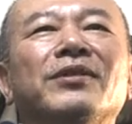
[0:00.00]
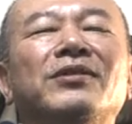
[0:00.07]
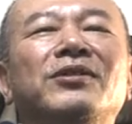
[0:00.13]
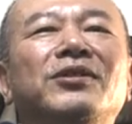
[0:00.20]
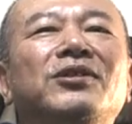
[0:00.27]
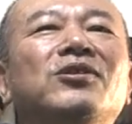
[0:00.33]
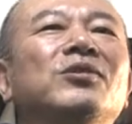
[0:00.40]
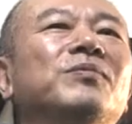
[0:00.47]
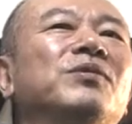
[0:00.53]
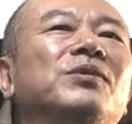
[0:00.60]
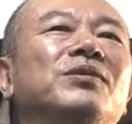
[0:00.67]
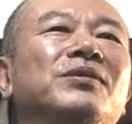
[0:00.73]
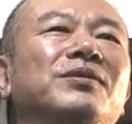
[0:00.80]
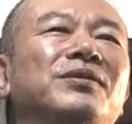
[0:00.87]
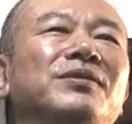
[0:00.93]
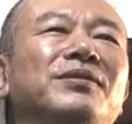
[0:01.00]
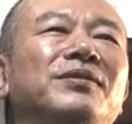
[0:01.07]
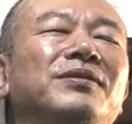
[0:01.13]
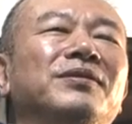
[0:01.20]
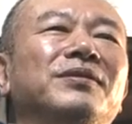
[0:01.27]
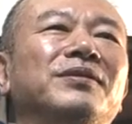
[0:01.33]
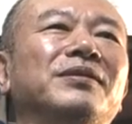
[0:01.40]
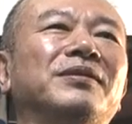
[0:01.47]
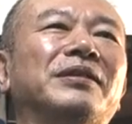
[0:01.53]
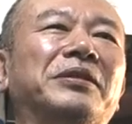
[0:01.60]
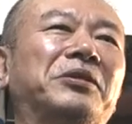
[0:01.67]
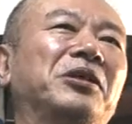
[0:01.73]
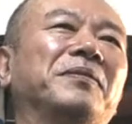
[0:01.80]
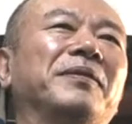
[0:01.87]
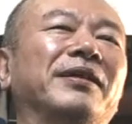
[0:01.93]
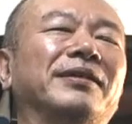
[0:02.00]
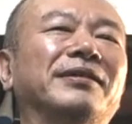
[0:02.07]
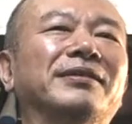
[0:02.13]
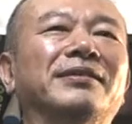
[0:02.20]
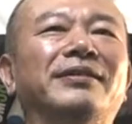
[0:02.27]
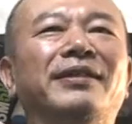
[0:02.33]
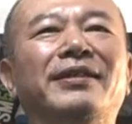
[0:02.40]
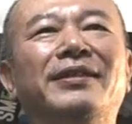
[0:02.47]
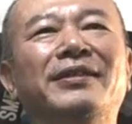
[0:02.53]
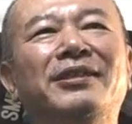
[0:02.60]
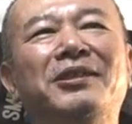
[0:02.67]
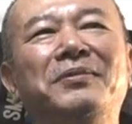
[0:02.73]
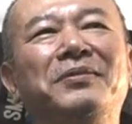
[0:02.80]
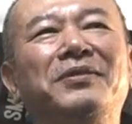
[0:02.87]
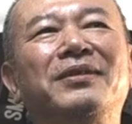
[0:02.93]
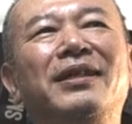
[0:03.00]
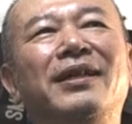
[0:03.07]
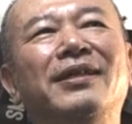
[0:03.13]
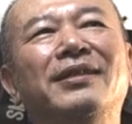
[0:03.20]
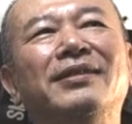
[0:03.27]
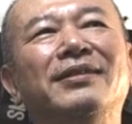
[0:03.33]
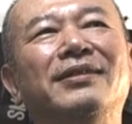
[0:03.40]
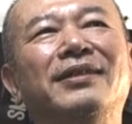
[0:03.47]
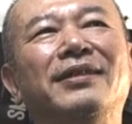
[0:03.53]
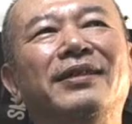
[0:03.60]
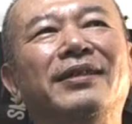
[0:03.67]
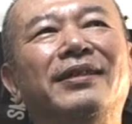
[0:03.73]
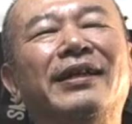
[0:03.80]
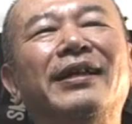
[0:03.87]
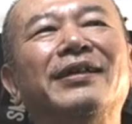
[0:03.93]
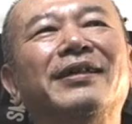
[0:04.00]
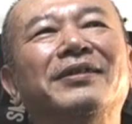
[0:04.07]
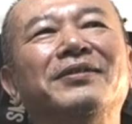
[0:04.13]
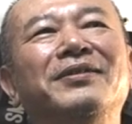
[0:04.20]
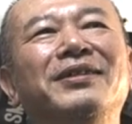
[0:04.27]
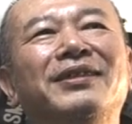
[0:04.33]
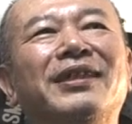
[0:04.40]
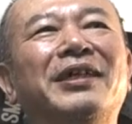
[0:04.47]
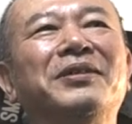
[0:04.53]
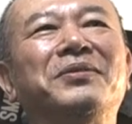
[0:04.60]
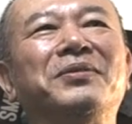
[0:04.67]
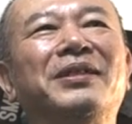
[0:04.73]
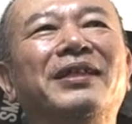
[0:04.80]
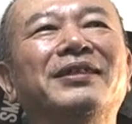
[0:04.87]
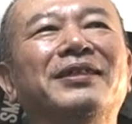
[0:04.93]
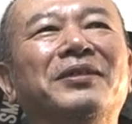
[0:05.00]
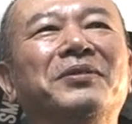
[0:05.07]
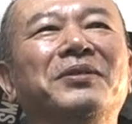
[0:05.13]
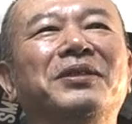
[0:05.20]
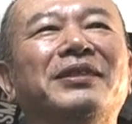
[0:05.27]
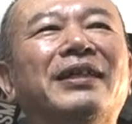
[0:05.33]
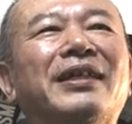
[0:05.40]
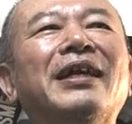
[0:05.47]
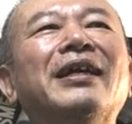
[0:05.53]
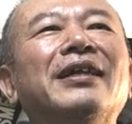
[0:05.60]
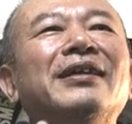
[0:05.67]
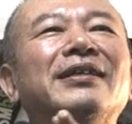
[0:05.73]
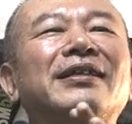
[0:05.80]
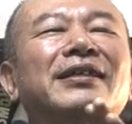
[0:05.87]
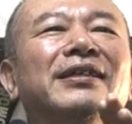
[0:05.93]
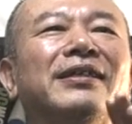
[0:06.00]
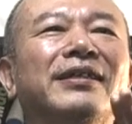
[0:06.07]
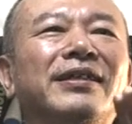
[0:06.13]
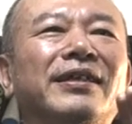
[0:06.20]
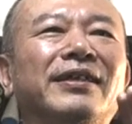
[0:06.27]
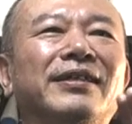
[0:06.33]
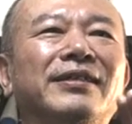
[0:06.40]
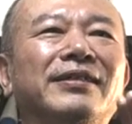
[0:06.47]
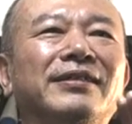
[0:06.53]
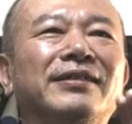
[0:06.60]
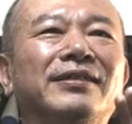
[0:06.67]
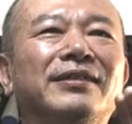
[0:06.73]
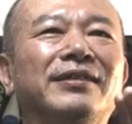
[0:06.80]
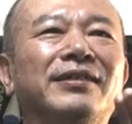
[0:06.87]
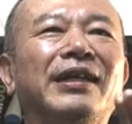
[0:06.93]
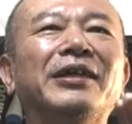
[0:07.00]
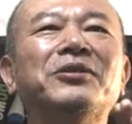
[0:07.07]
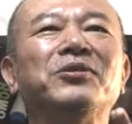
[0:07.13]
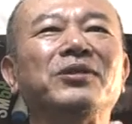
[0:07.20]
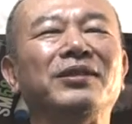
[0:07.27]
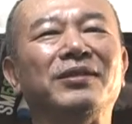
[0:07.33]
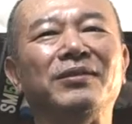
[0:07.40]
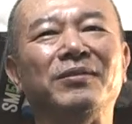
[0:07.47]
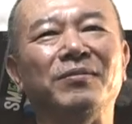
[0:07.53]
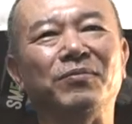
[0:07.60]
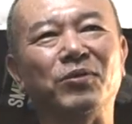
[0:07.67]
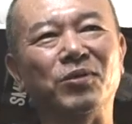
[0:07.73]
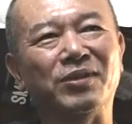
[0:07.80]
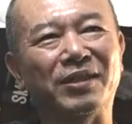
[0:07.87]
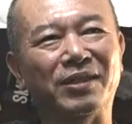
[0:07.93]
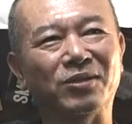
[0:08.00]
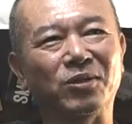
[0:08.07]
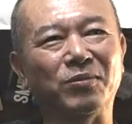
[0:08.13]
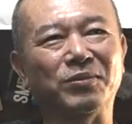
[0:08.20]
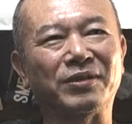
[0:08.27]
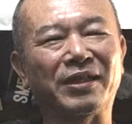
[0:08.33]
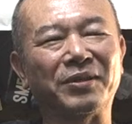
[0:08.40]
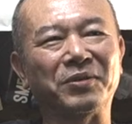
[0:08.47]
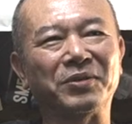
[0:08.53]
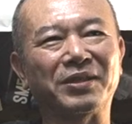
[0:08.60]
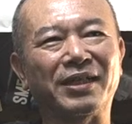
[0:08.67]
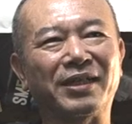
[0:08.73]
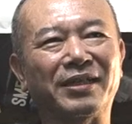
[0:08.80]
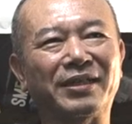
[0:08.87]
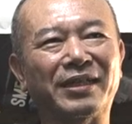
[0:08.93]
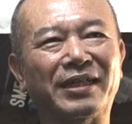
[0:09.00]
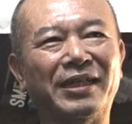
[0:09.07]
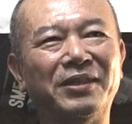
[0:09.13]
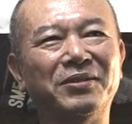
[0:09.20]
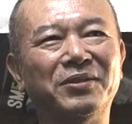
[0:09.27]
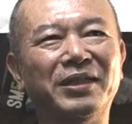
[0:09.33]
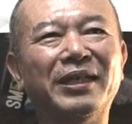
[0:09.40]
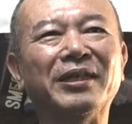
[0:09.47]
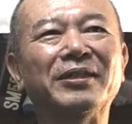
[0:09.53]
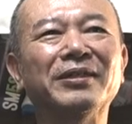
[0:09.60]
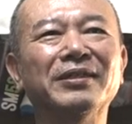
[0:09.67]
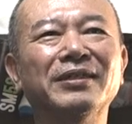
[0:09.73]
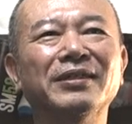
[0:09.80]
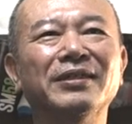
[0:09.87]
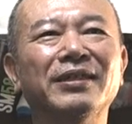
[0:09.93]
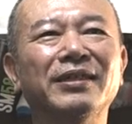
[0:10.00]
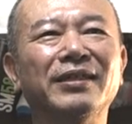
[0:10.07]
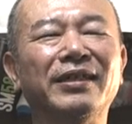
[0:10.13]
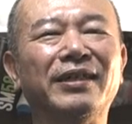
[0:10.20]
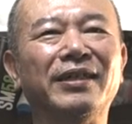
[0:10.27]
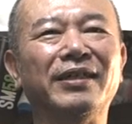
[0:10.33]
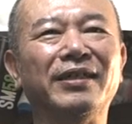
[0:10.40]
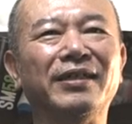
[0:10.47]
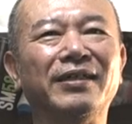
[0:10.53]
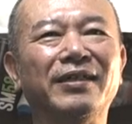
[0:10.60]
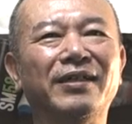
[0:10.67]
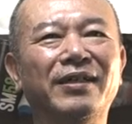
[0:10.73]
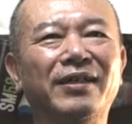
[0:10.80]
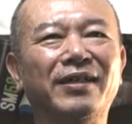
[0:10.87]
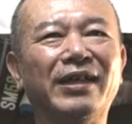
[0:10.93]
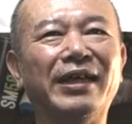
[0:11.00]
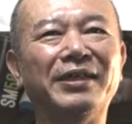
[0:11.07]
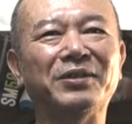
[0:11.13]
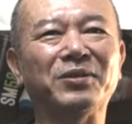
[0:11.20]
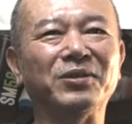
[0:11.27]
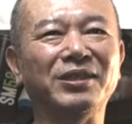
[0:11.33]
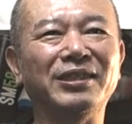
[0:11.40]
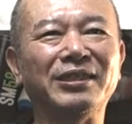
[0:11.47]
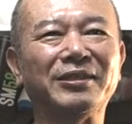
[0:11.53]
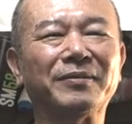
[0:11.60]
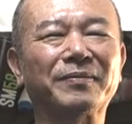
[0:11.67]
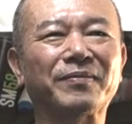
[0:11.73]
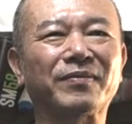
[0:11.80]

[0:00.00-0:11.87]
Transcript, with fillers: 次のボール、例えば、自分が、外角にサインを出したとしたら、ライトにボールが飛ぶ可能性が高いので、ライトに、